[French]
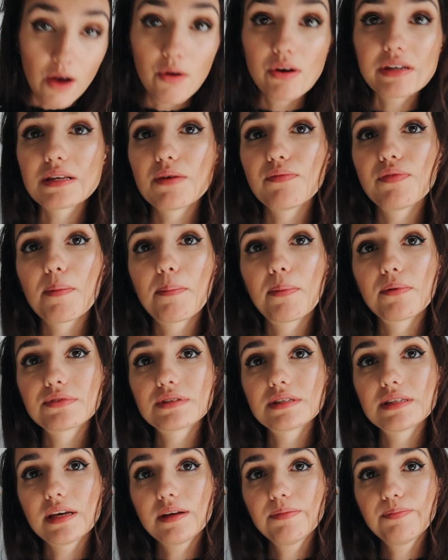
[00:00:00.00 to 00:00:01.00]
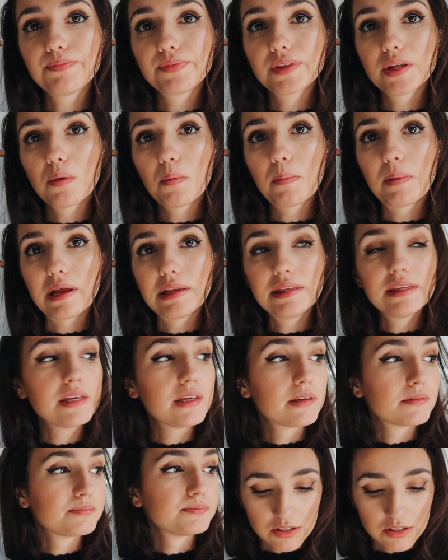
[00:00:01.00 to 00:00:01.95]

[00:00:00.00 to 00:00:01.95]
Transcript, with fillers: Ah ouais ça me fait penser dans mon planning.